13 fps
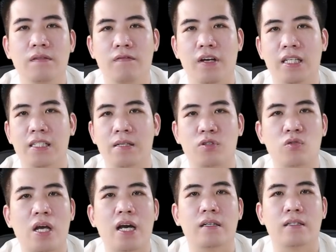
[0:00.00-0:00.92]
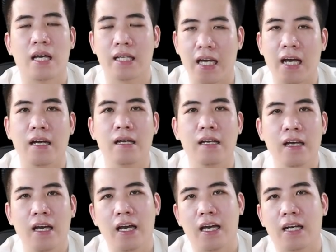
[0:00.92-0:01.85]
về chăm sóc da ở tại nhà.
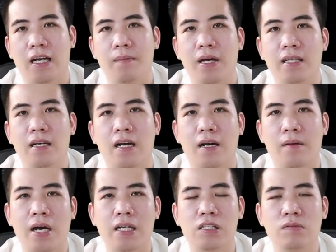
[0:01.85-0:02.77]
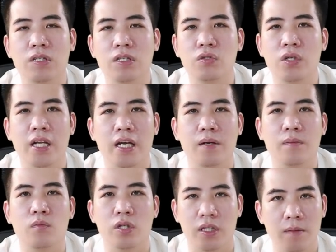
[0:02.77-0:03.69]
Hẹn gặp lại tất cả các bạn trong những chuyên đề
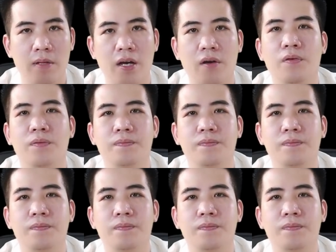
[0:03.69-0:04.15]
buổi tiếp theo.